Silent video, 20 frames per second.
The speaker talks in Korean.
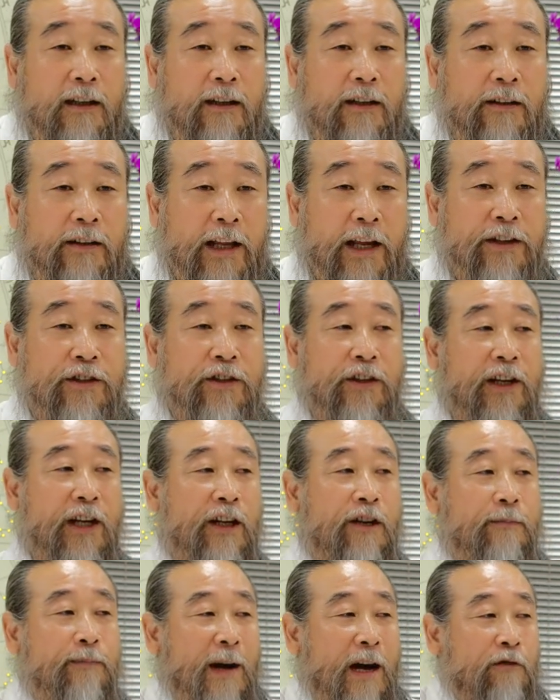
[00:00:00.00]
내
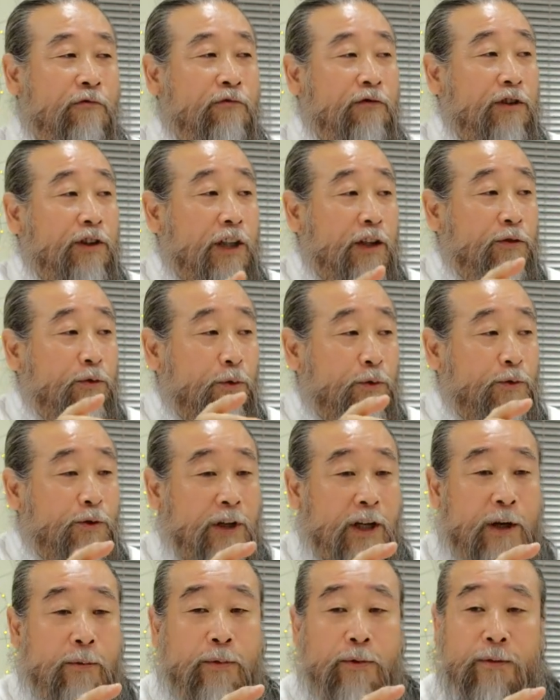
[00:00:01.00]
습관을 바꾸는데 노력을
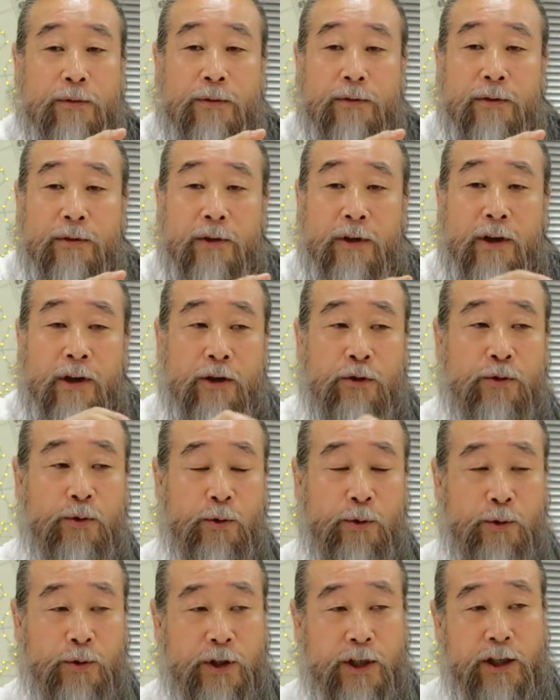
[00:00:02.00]
해보고
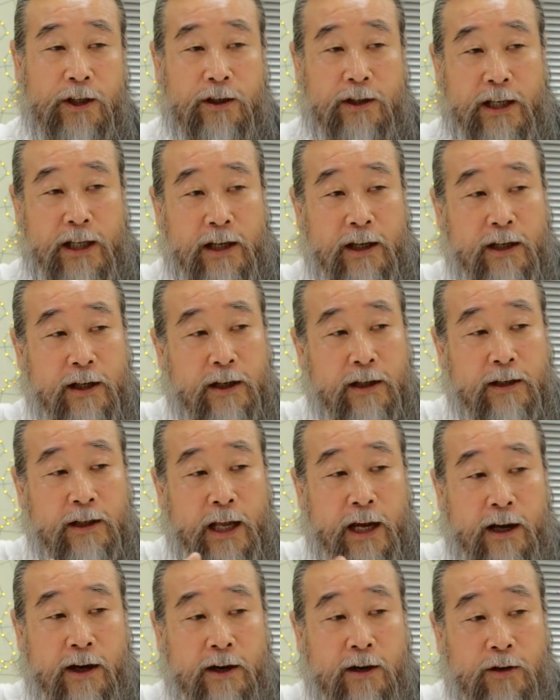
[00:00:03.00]
또 이렇게
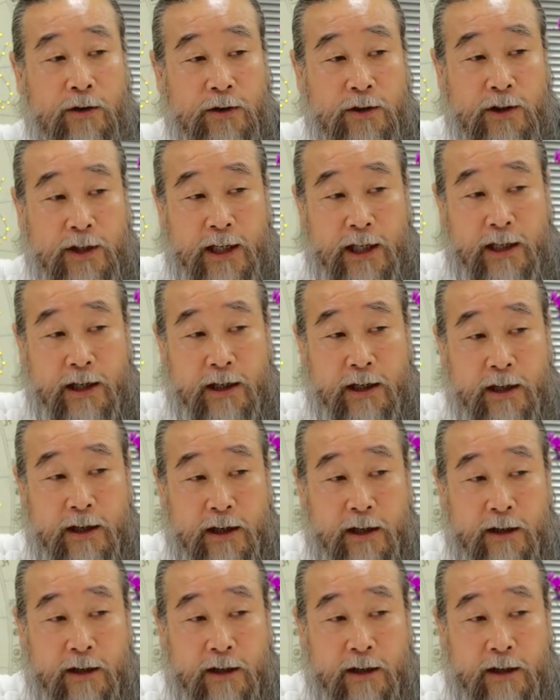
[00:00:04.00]
내가 어떻게